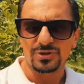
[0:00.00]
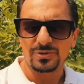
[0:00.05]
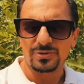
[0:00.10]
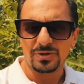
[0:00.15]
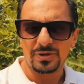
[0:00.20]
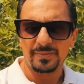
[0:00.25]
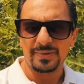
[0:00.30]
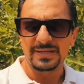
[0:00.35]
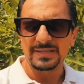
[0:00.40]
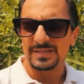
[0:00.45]

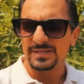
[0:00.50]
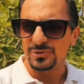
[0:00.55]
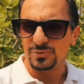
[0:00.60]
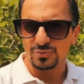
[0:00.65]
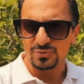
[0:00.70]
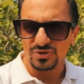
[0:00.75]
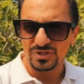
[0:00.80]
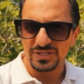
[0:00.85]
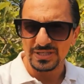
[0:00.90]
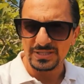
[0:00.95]
sicuramente
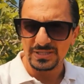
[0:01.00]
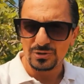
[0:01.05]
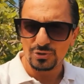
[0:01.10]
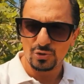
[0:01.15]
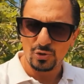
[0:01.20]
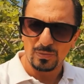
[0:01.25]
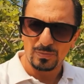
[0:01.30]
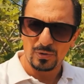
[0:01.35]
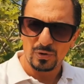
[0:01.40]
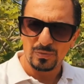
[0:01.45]
di un
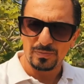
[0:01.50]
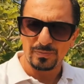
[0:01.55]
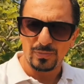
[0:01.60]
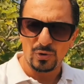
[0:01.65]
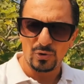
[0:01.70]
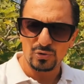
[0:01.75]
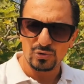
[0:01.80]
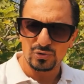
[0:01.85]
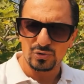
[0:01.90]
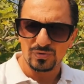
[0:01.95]
sintomo
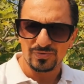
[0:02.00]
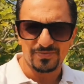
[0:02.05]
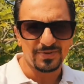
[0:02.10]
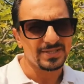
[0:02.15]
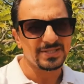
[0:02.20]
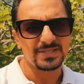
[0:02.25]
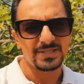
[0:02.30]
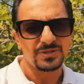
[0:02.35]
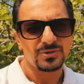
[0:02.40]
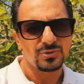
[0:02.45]
molto
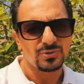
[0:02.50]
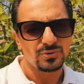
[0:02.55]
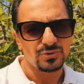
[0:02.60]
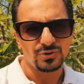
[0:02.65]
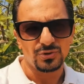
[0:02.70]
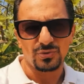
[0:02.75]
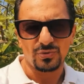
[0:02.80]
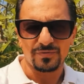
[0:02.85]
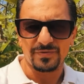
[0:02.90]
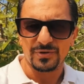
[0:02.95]

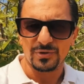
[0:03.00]
fastidioso,